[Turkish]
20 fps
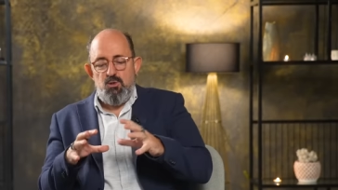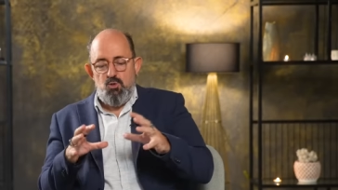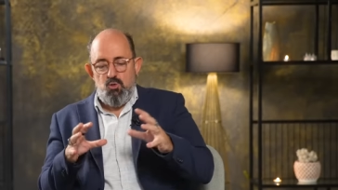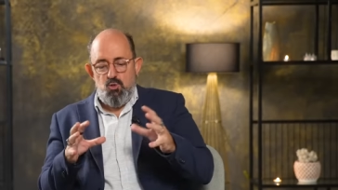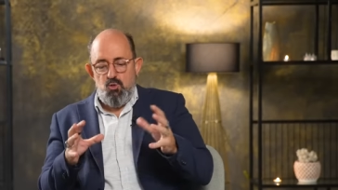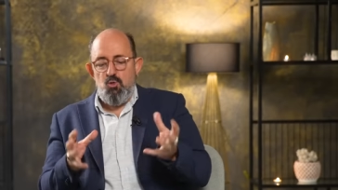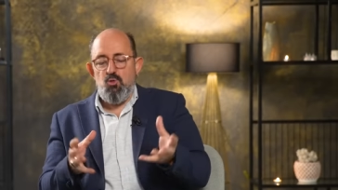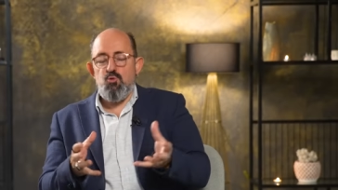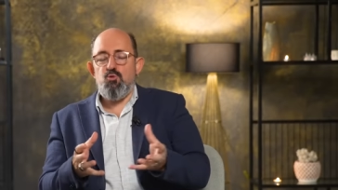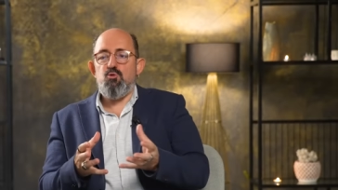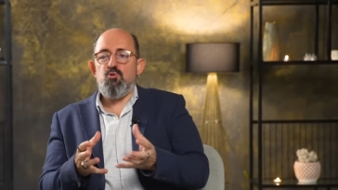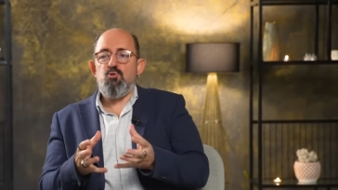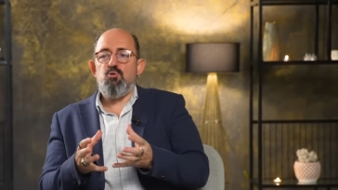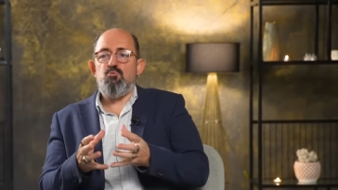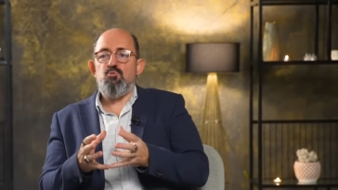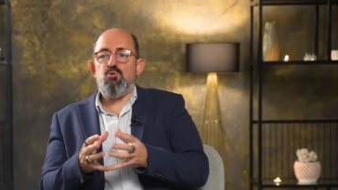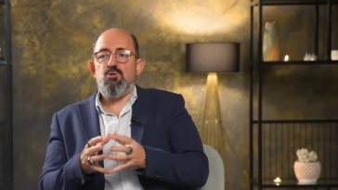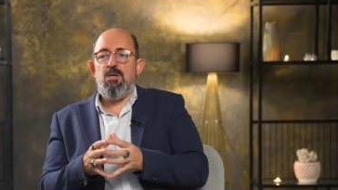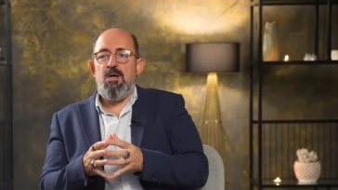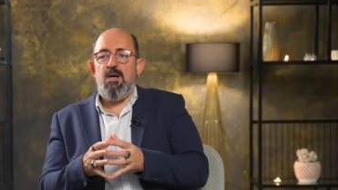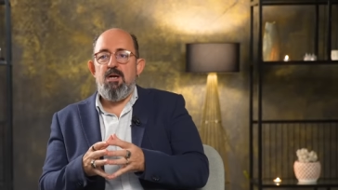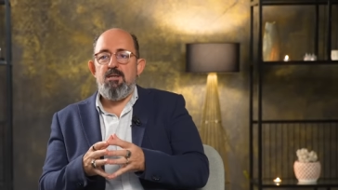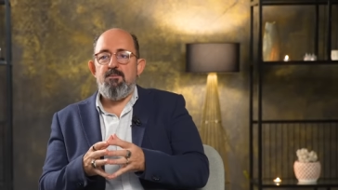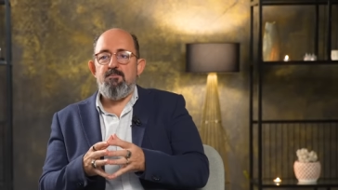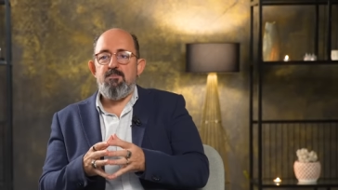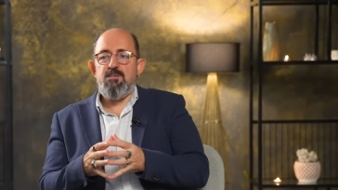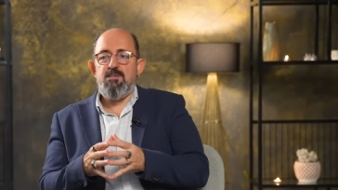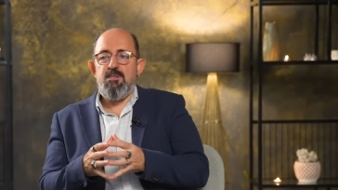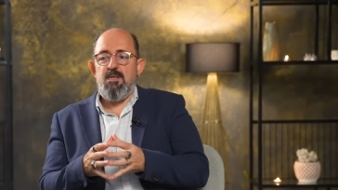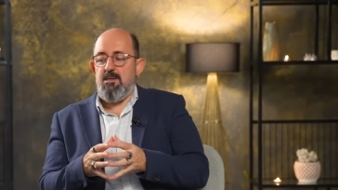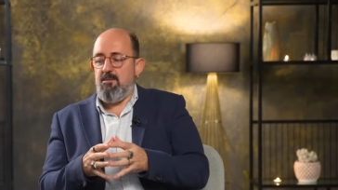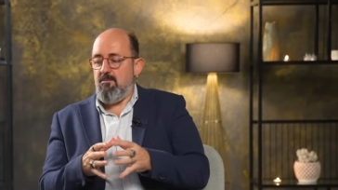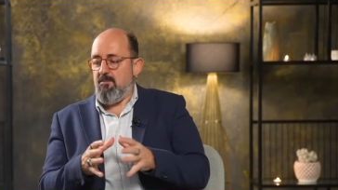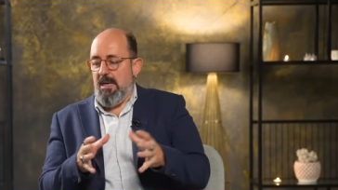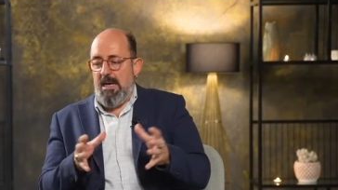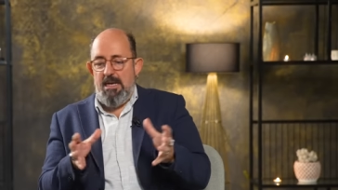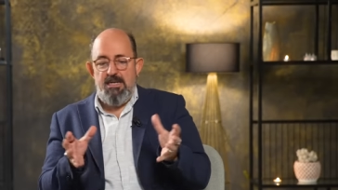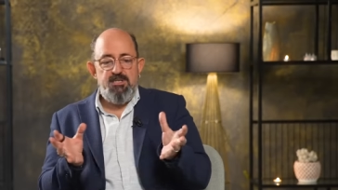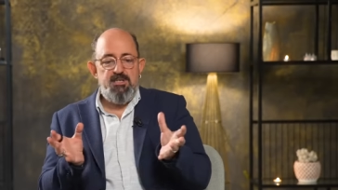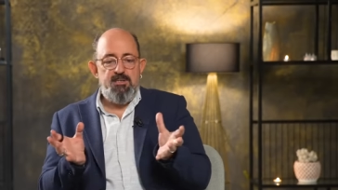şu oturduğumuz halimizde
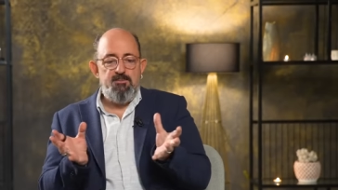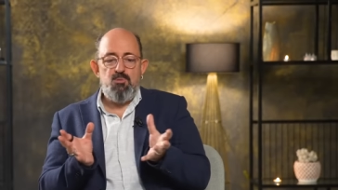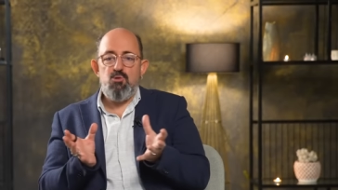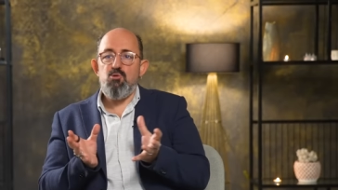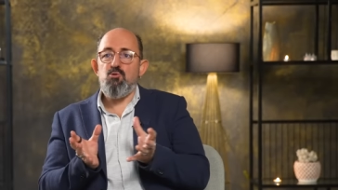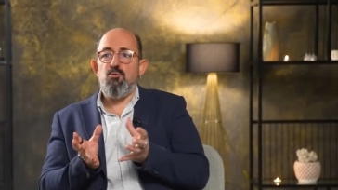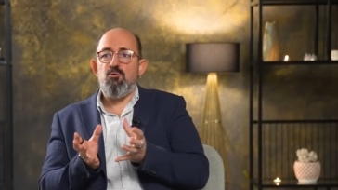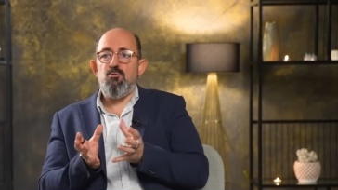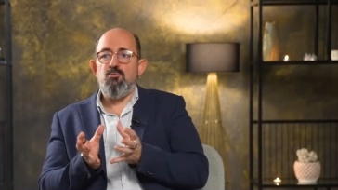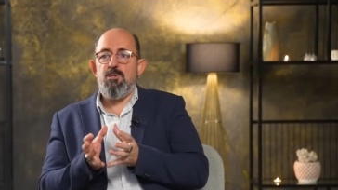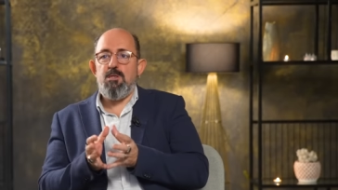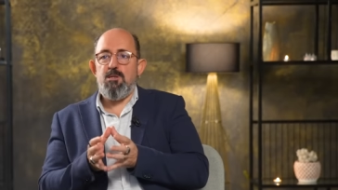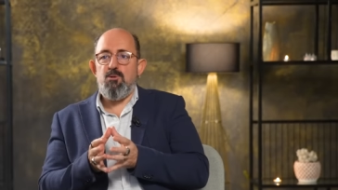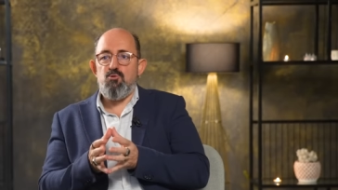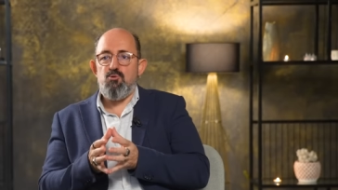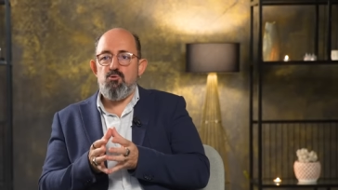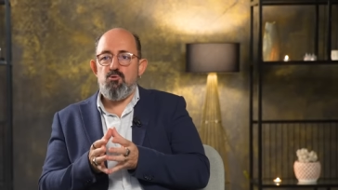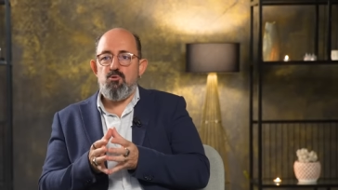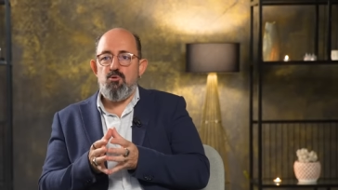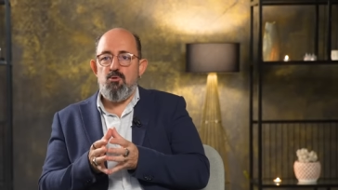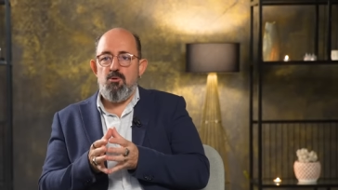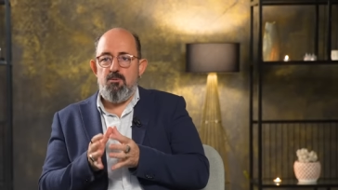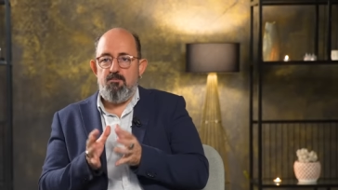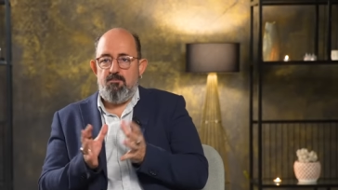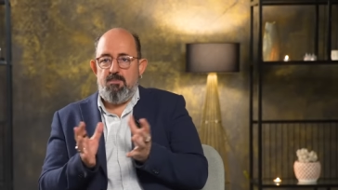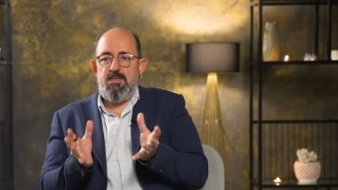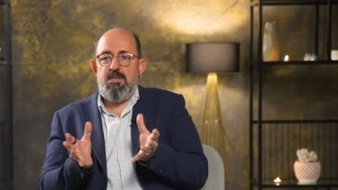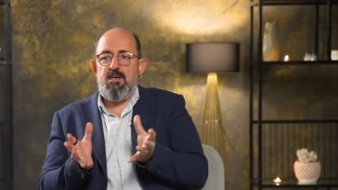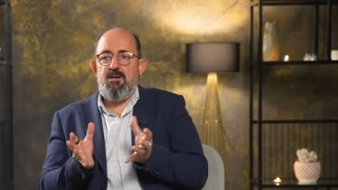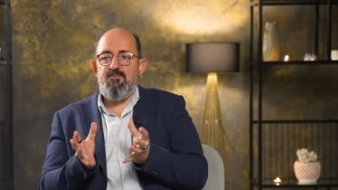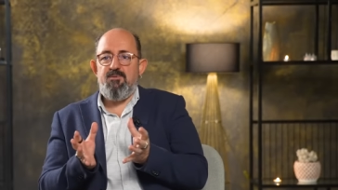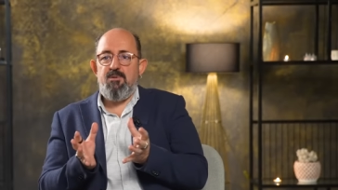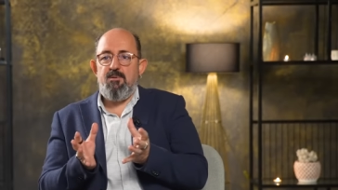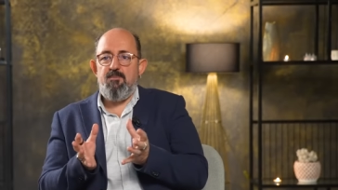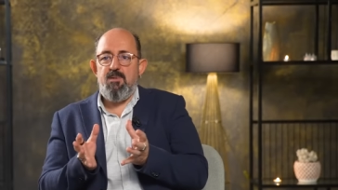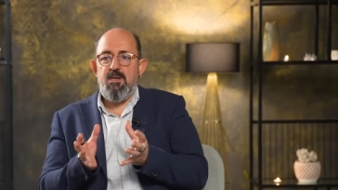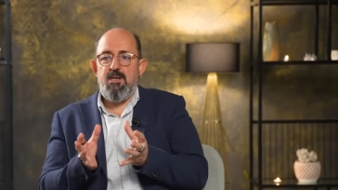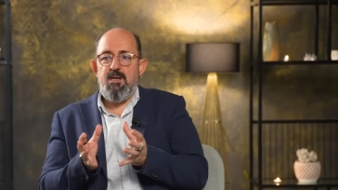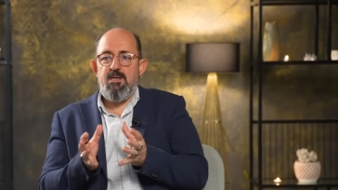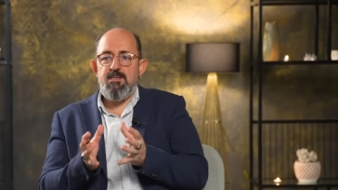her şeyimiz yolunda gözüküyor bir
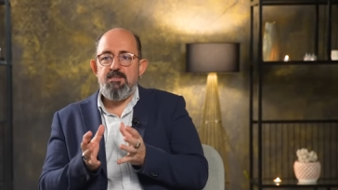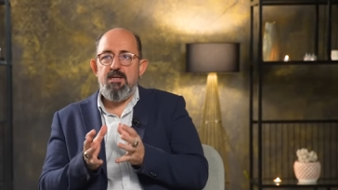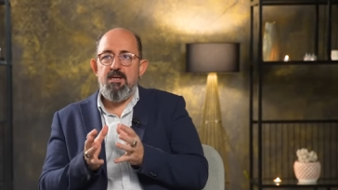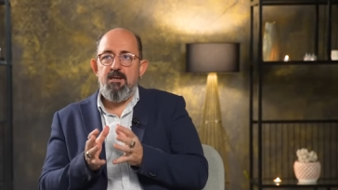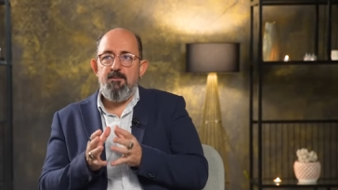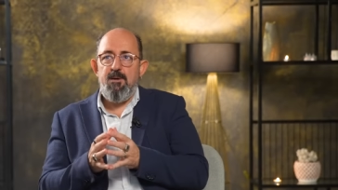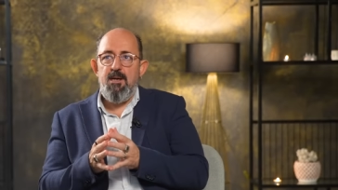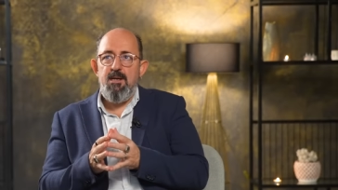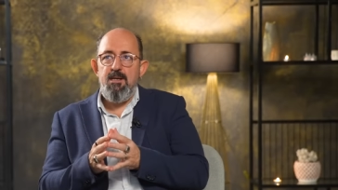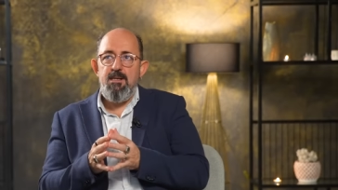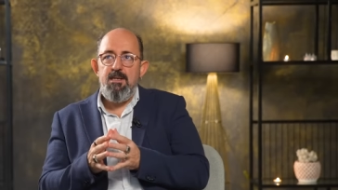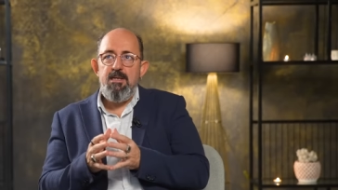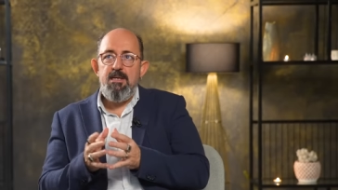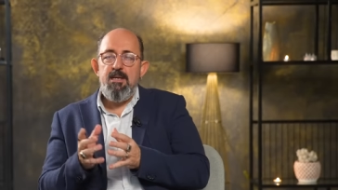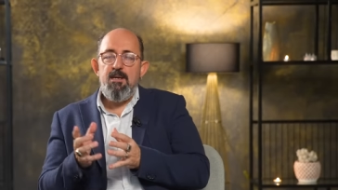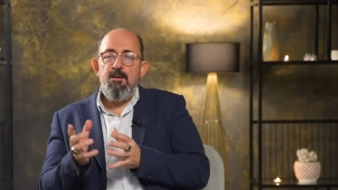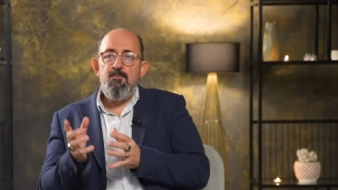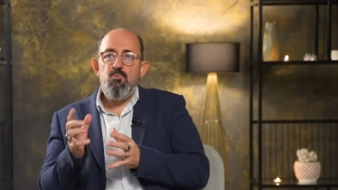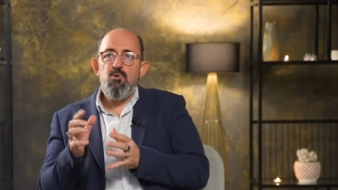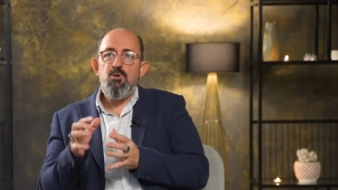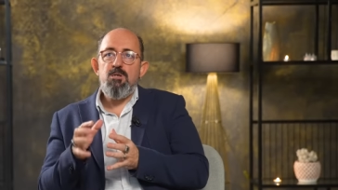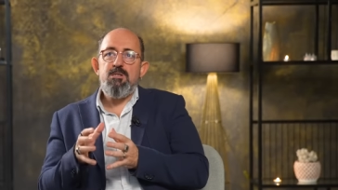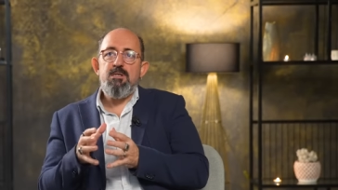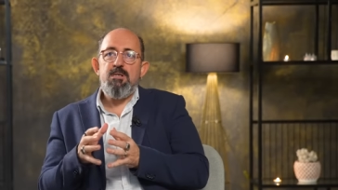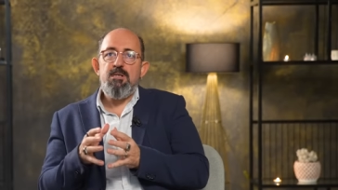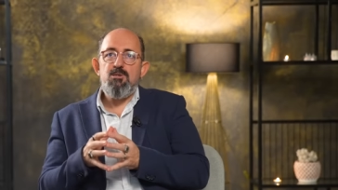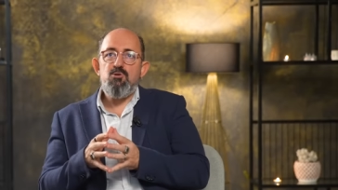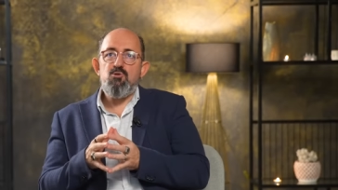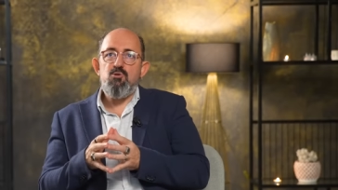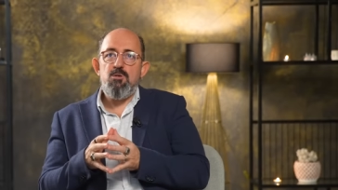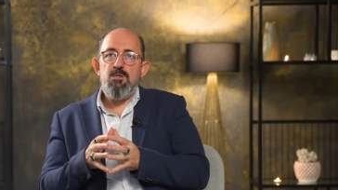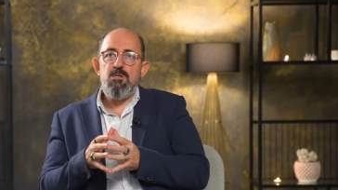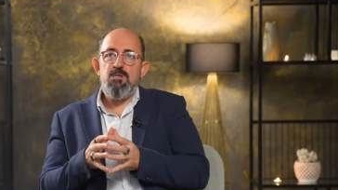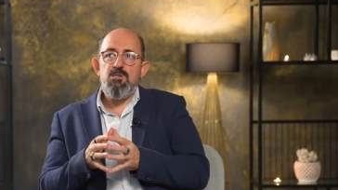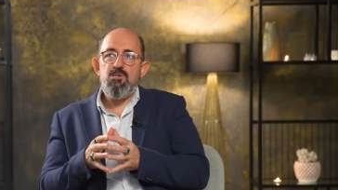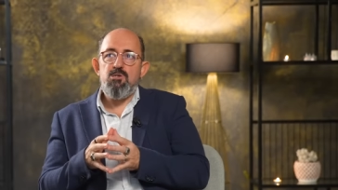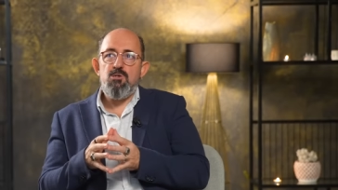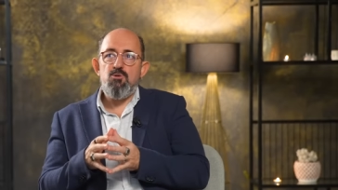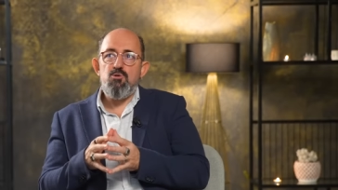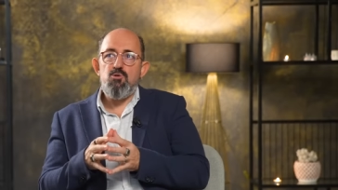taraftan bakarsan ama bu yetenek şöyle
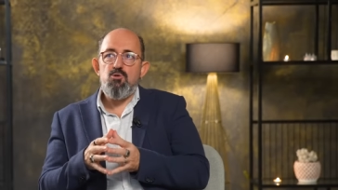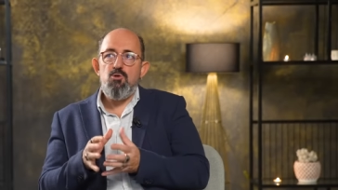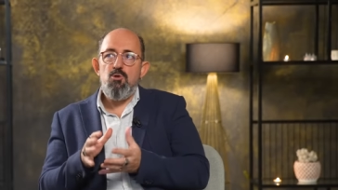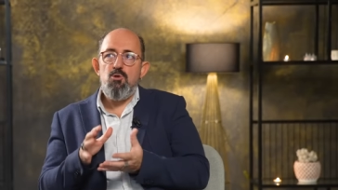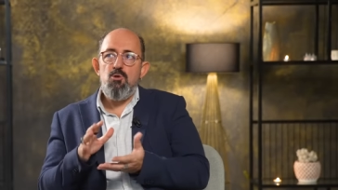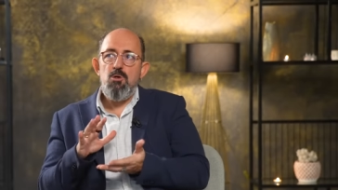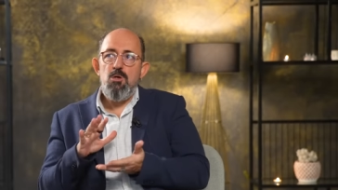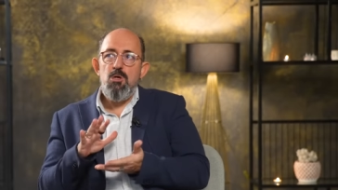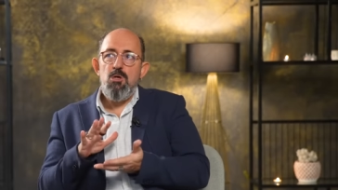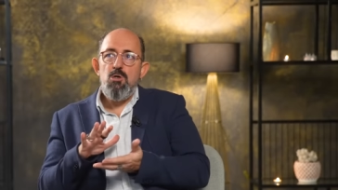de çalışıyor.